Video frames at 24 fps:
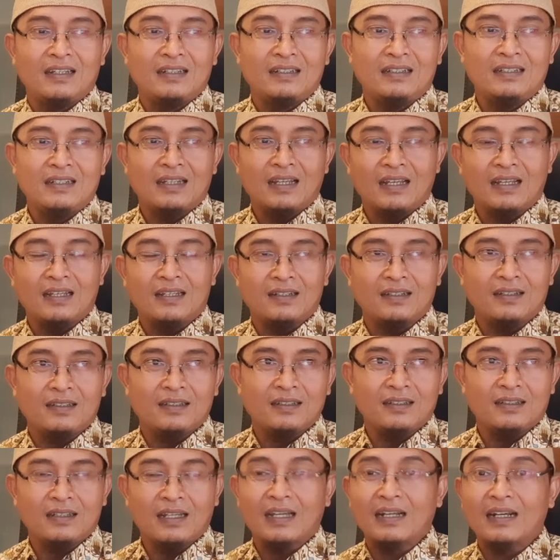di
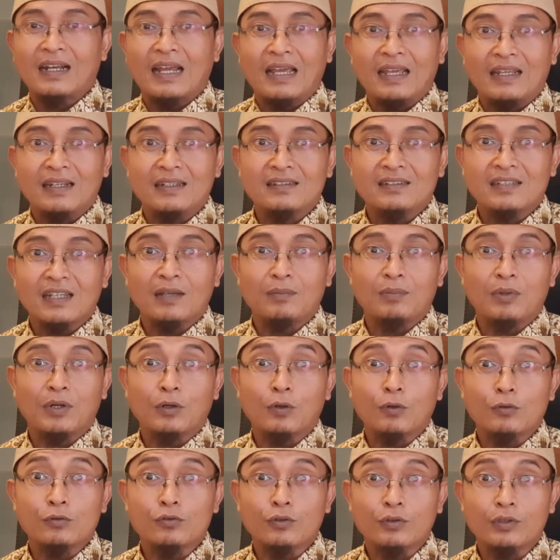hari yang lain saya
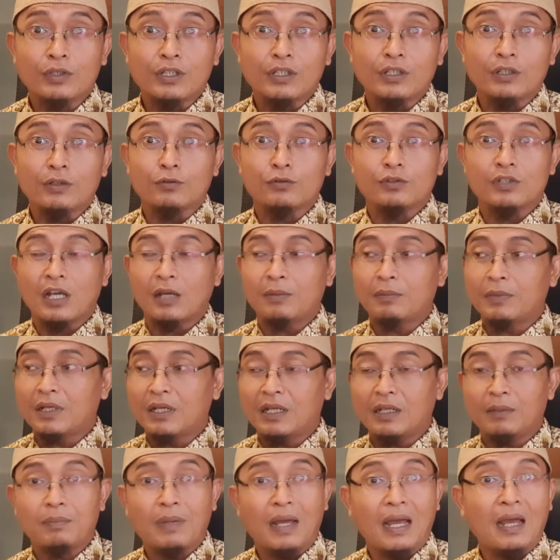berkunjung di usaha
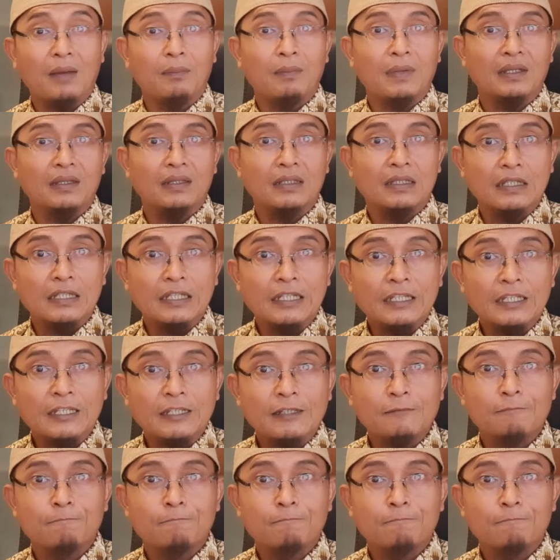milik Pak Ahmad ini